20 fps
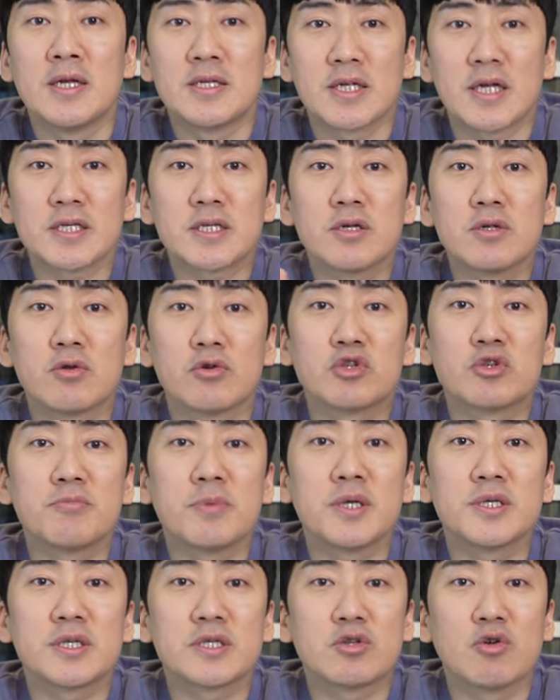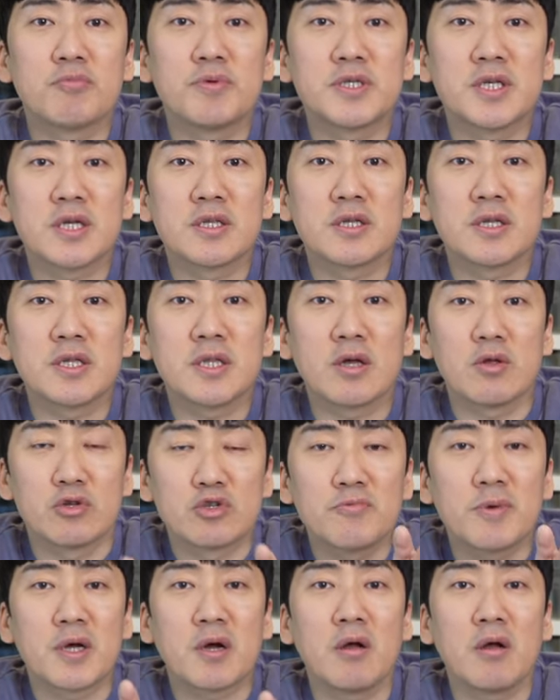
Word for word: 사실 요즘에 이제 소비자들이나 요즘에